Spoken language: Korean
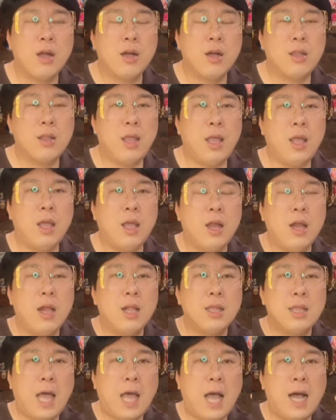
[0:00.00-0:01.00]
근데
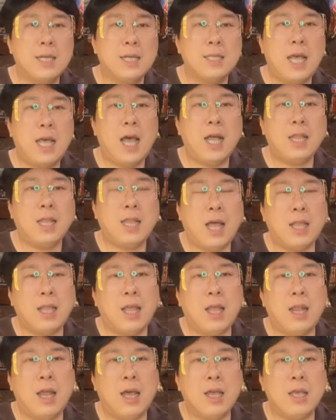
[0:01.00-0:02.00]

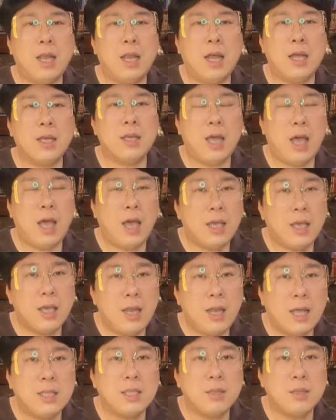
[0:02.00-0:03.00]
다사다난하긴
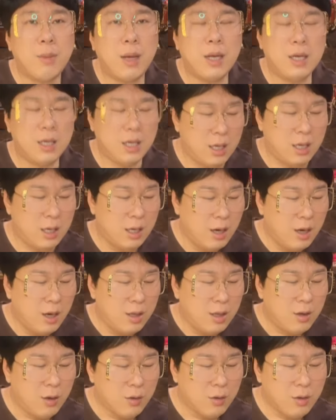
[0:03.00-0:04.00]
하긴 하지만은
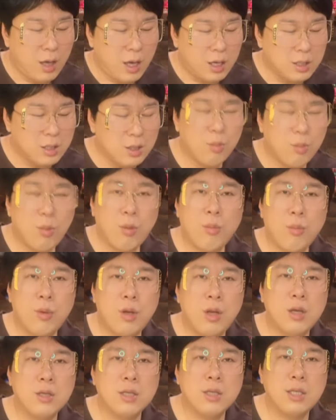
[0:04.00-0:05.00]
여기에서
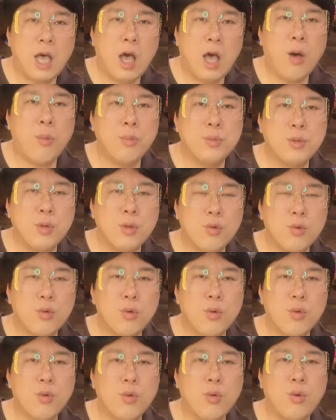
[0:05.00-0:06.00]
보면은
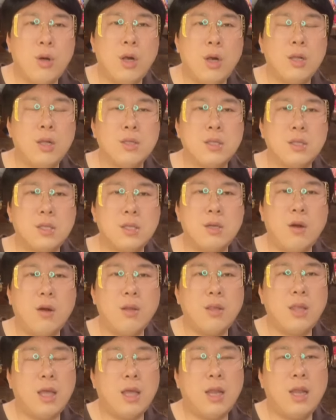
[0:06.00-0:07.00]
사업적으로도
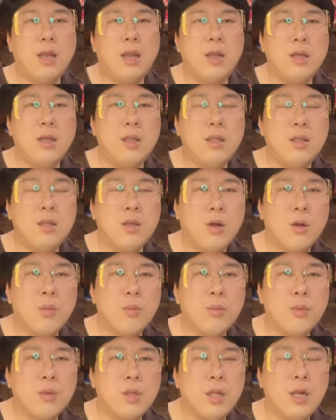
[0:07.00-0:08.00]
7월 달에는
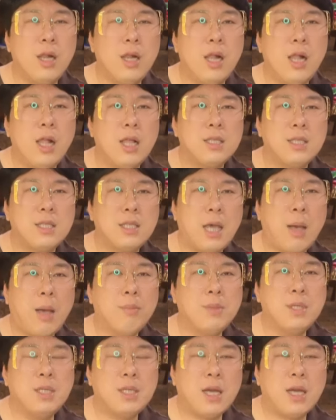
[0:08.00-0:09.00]
여러분들
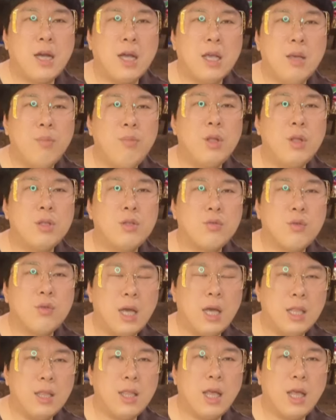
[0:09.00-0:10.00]
잠이 잠깐 힘들
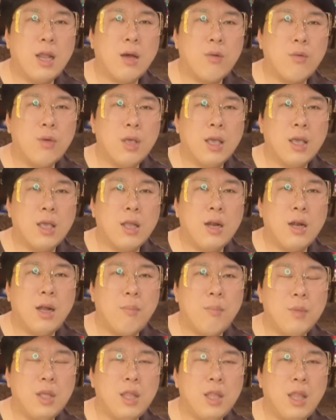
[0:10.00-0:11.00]
수가 있다라고 얘기를
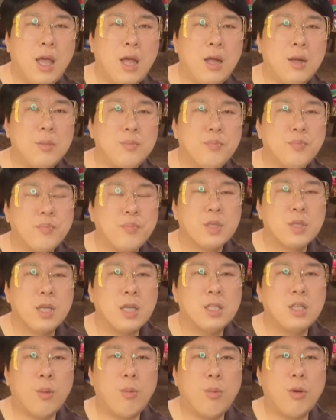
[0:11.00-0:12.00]
합니다.
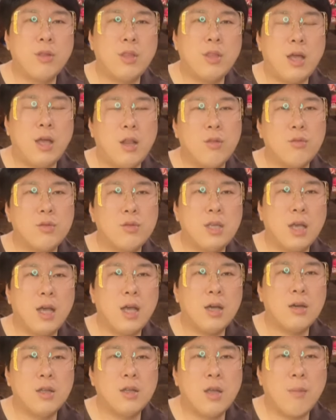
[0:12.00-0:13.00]
그러니까 저번 달에도
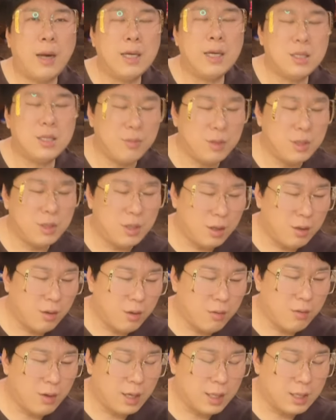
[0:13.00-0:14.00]
제가 그렇게 말씀을
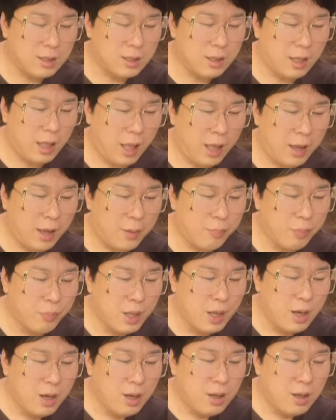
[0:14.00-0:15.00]
드렸던 것 같은데
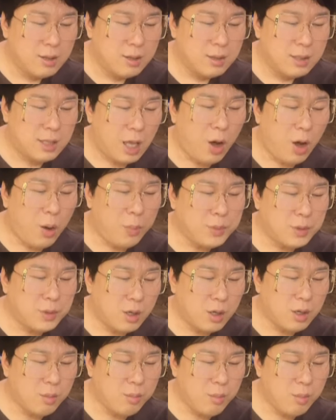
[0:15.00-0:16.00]

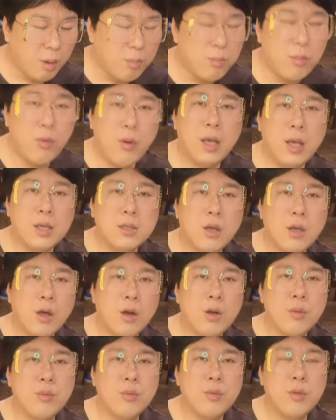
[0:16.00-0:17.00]
사업적인 면모에서
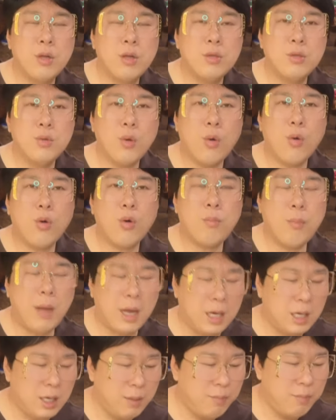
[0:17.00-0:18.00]
여러분들 조금
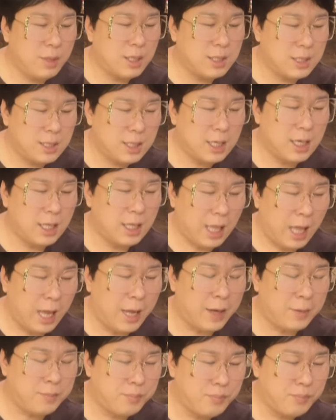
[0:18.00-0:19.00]
많이 힘든
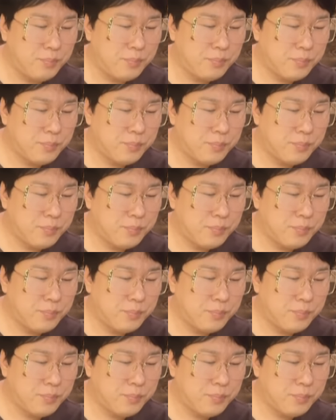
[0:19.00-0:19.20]
시기다.